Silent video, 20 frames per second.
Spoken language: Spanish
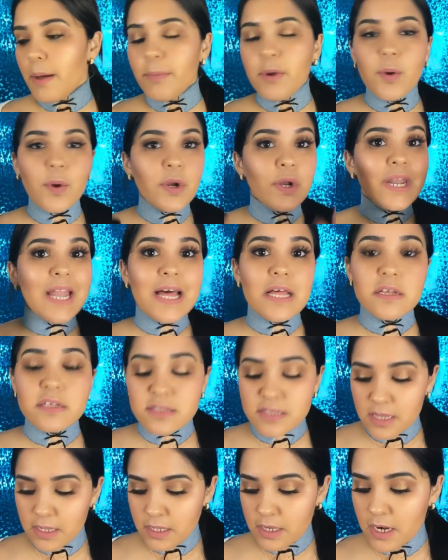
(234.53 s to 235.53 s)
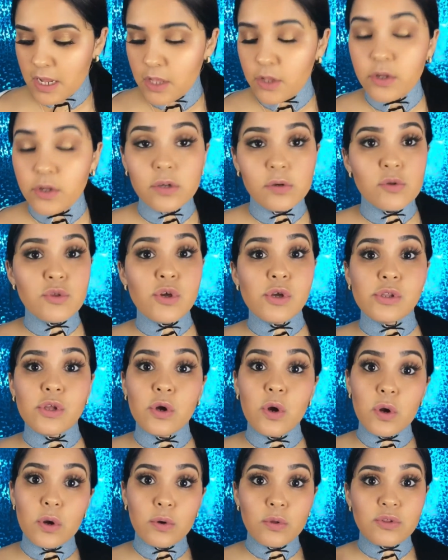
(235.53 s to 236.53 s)
pero bueno, nada exagerado, incluso yo
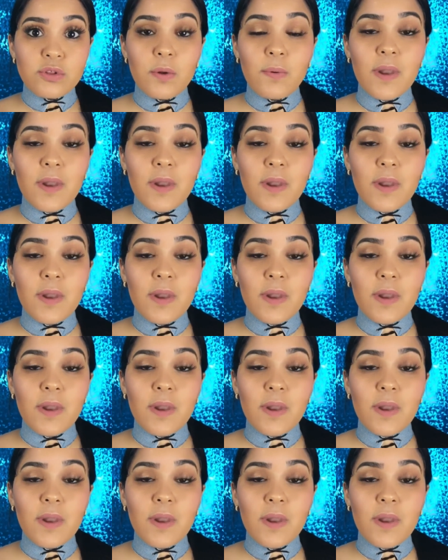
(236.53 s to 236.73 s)
tengo luces